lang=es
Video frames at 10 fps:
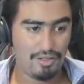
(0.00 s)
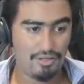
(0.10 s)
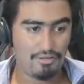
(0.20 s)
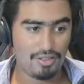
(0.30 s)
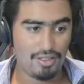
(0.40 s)

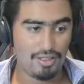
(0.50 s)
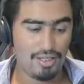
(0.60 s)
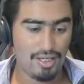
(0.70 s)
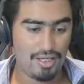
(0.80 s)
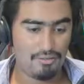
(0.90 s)
Aunque,
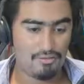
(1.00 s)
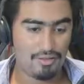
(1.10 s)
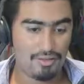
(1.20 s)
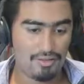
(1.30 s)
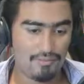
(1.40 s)

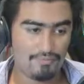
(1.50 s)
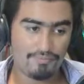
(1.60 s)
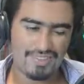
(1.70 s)
aunque...